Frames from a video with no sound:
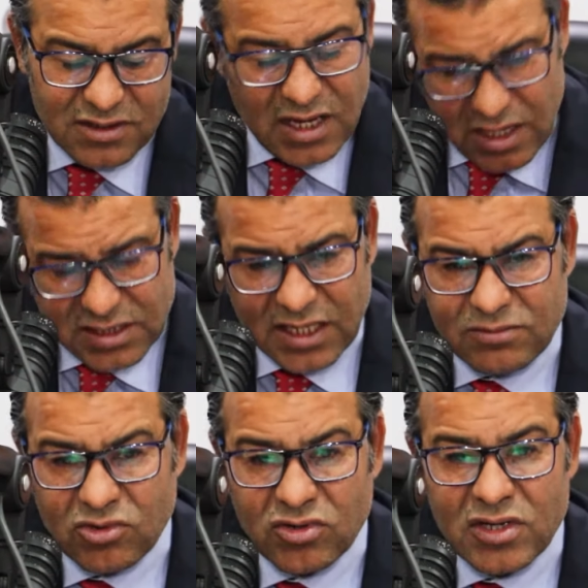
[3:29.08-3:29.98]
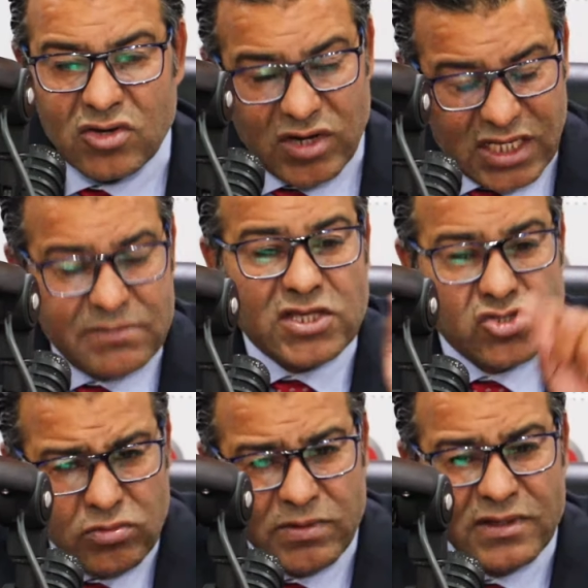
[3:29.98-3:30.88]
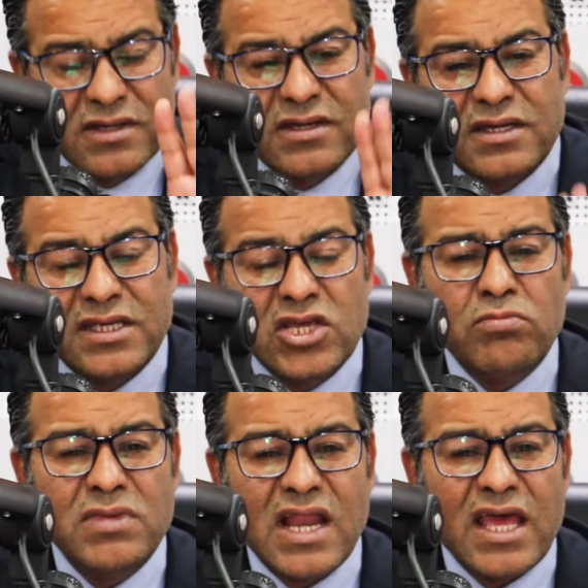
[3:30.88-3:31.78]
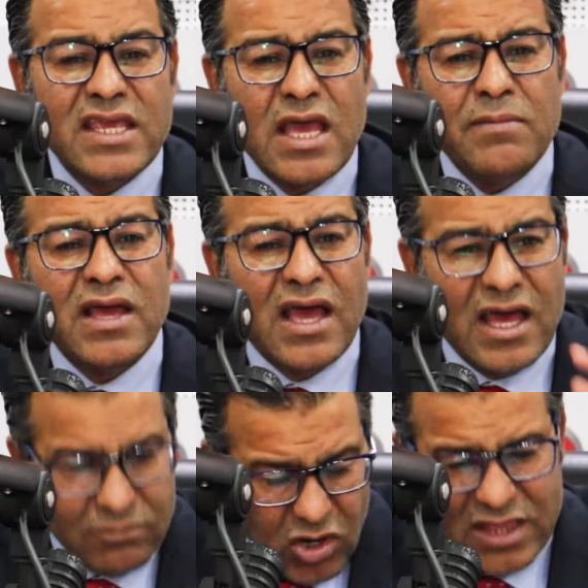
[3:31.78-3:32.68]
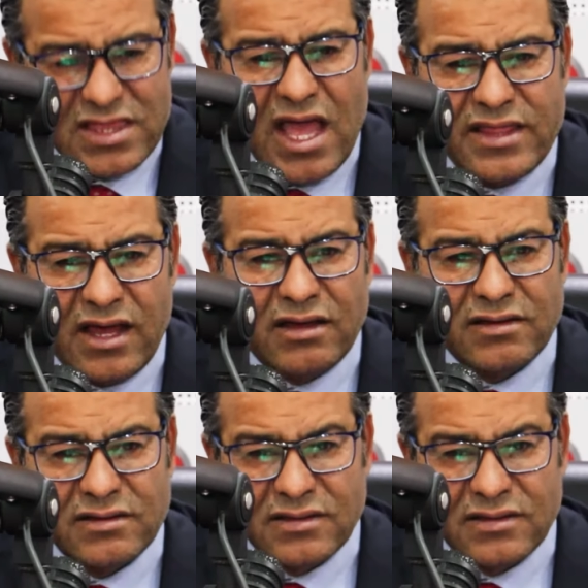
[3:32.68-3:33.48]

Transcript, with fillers: كاين اللي تيخدموه ولكن محسوب يوم من الايام المؤدى عنها